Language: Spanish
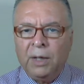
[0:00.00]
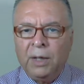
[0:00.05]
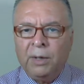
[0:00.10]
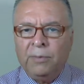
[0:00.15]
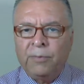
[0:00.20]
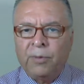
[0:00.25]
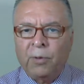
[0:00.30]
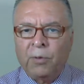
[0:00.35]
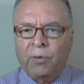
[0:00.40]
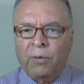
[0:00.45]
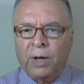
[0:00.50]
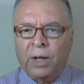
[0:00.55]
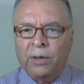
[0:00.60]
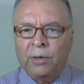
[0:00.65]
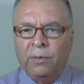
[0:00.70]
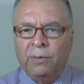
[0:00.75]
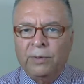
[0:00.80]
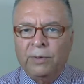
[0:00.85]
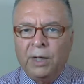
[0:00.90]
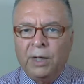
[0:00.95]
en procura
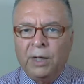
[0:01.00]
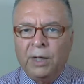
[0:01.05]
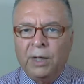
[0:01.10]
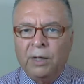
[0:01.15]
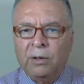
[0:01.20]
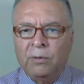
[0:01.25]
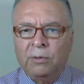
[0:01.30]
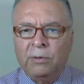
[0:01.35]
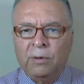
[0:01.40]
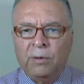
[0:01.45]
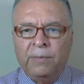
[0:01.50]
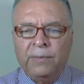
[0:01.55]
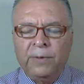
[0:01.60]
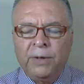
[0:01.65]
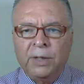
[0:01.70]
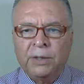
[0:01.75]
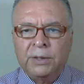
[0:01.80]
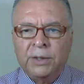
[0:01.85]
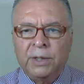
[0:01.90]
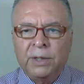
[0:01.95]
de obtener el control
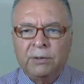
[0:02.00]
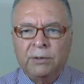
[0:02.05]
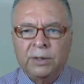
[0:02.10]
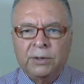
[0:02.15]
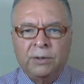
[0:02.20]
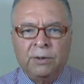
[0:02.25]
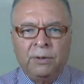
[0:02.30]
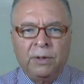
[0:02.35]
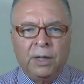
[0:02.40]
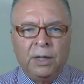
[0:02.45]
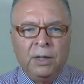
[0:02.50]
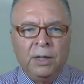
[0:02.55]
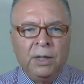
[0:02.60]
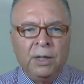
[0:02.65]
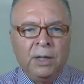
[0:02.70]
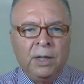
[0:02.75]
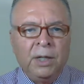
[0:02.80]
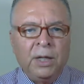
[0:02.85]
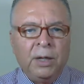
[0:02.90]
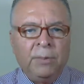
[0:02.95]
financiero nacional
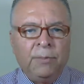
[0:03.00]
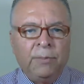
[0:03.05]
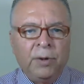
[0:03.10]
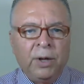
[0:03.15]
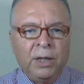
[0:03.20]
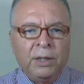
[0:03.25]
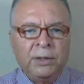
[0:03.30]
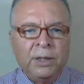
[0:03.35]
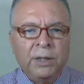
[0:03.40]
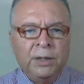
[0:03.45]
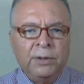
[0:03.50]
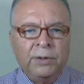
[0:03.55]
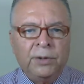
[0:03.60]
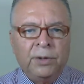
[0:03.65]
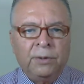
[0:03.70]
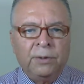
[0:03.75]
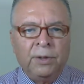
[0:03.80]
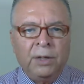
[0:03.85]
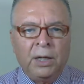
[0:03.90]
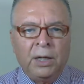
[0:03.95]
y por
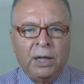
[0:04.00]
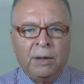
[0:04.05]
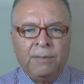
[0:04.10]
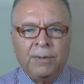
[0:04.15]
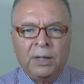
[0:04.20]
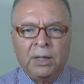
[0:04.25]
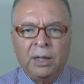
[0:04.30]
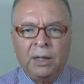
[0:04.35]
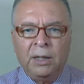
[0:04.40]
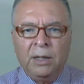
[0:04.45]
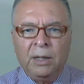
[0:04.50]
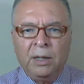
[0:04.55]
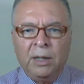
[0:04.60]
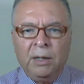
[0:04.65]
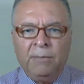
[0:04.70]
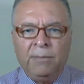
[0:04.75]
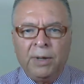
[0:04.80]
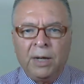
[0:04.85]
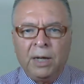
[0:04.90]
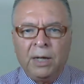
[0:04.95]
extensión del capital
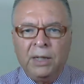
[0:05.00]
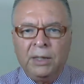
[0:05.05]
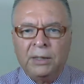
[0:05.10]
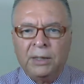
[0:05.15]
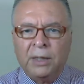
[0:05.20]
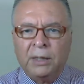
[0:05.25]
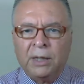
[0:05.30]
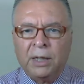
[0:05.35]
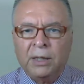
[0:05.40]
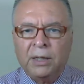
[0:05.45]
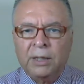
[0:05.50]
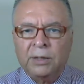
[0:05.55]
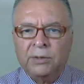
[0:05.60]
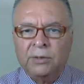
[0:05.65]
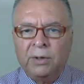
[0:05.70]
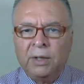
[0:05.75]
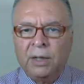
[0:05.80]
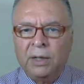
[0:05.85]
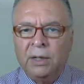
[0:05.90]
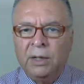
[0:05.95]
imperialista
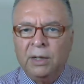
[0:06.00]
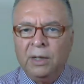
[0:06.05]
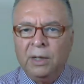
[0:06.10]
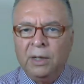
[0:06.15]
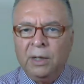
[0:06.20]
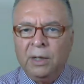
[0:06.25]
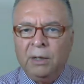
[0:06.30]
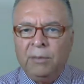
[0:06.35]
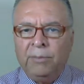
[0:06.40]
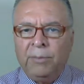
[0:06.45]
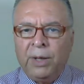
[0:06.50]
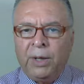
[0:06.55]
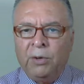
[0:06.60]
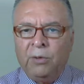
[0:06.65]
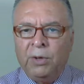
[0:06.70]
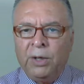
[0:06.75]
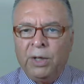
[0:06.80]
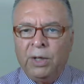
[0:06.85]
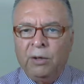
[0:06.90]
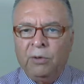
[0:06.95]
transnacional,
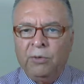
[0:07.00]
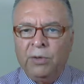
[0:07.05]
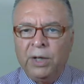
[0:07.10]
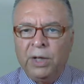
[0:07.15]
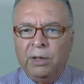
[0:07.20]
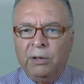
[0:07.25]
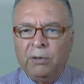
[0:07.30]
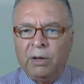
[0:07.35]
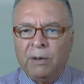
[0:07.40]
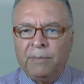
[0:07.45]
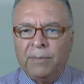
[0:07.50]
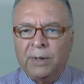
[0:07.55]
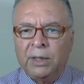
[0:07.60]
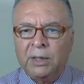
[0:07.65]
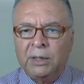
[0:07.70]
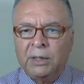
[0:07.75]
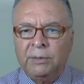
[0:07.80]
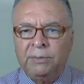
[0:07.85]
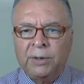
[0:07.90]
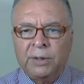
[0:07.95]
pero incluyendo la
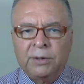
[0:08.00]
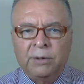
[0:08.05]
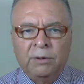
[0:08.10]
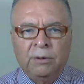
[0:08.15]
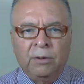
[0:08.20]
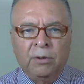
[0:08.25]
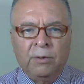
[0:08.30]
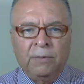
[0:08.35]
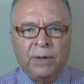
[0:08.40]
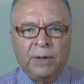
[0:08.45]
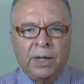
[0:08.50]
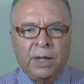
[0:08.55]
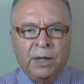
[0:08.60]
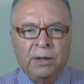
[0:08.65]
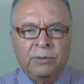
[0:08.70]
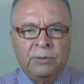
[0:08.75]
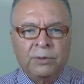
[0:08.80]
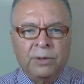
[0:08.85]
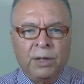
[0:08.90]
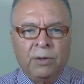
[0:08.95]
participación de los
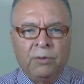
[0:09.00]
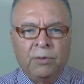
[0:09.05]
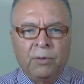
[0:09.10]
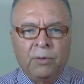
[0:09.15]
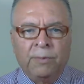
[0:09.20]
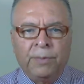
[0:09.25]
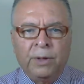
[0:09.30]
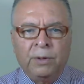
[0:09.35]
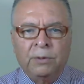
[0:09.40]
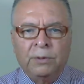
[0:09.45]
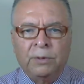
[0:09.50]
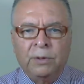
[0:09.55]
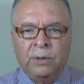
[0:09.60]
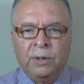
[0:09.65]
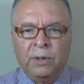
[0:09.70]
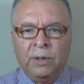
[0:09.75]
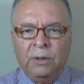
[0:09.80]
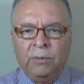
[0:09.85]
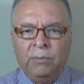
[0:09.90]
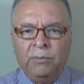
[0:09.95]
banqueros europeos
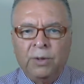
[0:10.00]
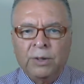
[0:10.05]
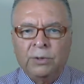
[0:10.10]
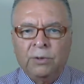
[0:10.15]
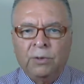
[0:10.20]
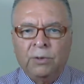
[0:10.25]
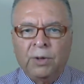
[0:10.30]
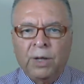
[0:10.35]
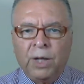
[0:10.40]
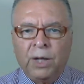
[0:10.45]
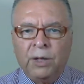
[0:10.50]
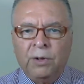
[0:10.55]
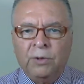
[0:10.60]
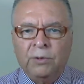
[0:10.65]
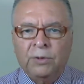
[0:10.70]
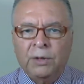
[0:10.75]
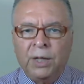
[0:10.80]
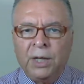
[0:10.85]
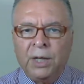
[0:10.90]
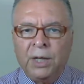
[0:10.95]
puesto que
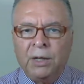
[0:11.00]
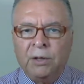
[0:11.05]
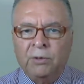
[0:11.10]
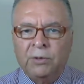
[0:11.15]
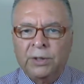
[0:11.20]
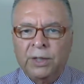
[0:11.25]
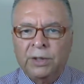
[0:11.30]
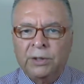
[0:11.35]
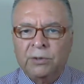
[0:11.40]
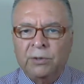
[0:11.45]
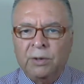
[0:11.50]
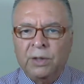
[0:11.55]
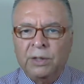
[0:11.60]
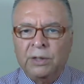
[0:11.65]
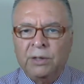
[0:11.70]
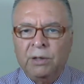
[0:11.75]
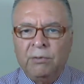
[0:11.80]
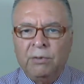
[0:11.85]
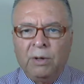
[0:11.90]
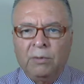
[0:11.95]
ellos eran los
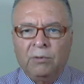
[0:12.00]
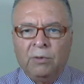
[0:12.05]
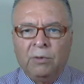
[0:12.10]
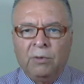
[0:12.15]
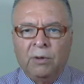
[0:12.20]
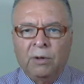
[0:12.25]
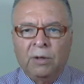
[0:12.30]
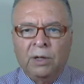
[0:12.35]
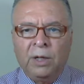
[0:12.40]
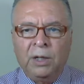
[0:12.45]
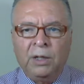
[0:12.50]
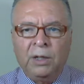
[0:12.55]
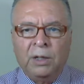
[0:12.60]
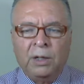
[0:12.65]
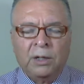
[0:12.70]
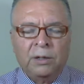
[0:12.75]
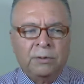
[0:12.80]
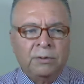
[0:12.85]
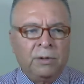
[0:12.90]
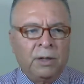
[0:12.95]
gestores del nuevo orden
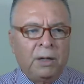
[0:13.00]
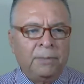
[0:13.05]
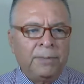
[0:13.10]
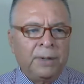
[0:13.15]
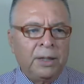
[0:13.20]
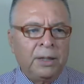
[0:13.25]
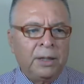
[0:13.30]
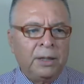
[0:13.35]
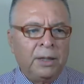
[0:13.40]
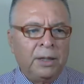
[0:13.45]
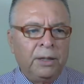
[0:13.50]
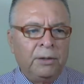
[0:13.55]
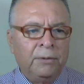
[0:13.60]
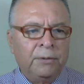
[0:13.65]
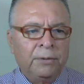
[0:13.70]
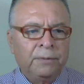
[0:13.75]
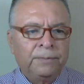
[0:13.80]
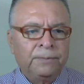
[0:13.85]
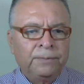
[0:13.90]
internacional pretendido.